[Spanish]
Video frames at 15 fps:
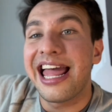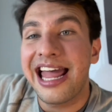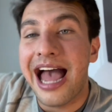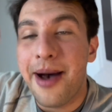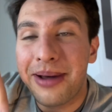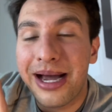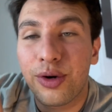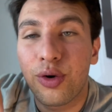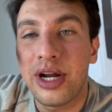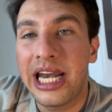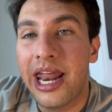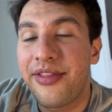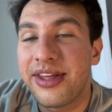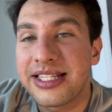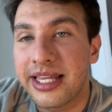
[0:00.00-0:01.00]
abajo en
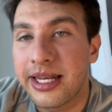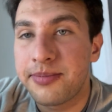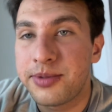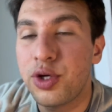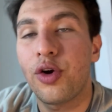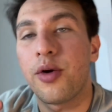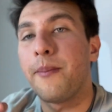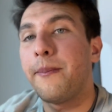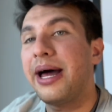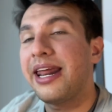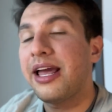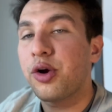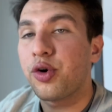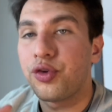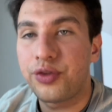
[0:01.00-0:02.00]
la descripción van a
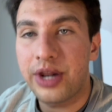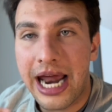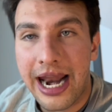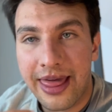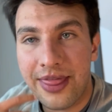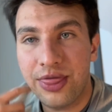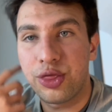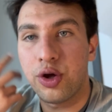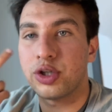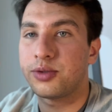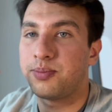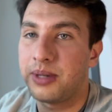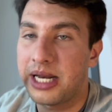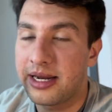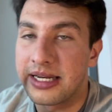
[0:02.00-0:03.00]
encontrar dos
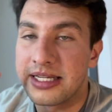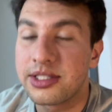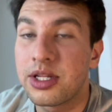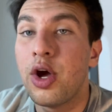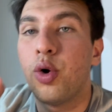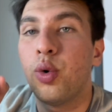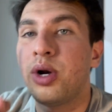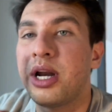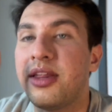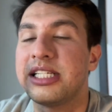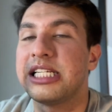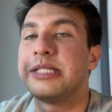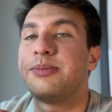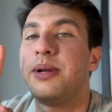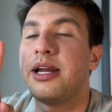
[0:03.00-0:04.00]
playlists. Una de
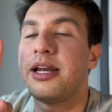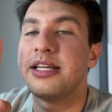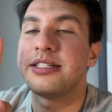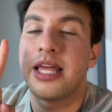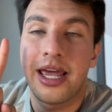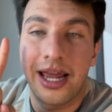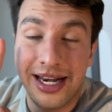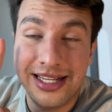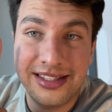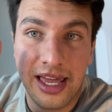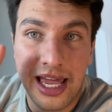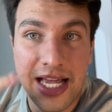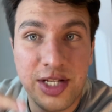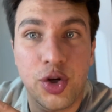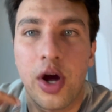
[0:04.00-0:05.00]
esas playlists, en este
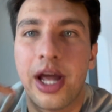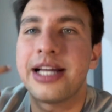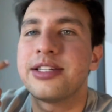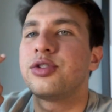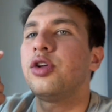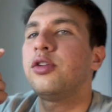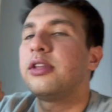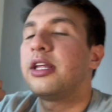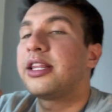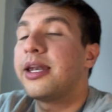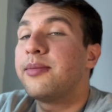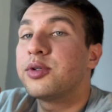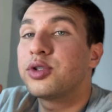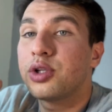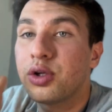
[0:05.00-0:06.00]
caso, es donde
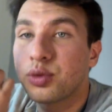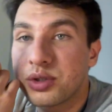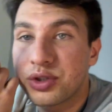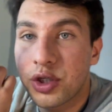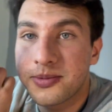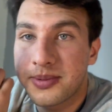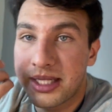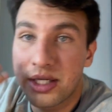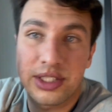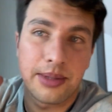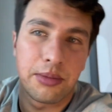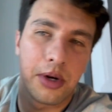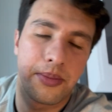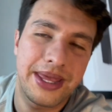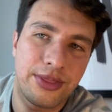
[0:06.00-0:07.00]
tenemos todos nuestros videos de
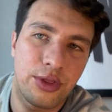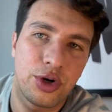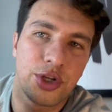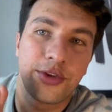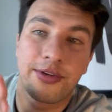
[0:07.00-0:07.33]
volviéndonos